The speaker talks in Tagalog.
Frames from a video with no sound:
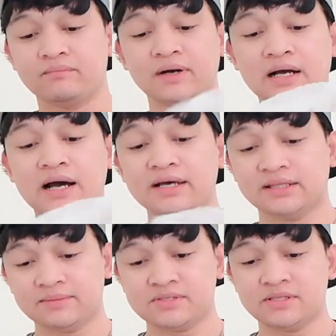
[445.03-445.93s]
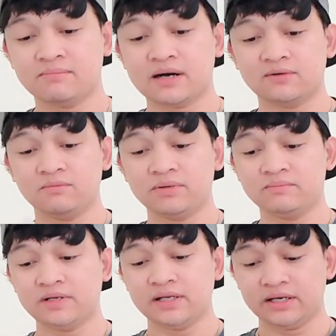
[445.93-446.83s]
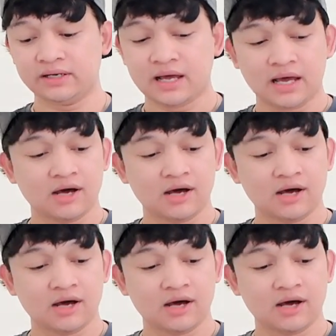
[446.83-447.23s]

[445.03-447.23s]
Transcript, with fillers: mga items na bagong bibilhin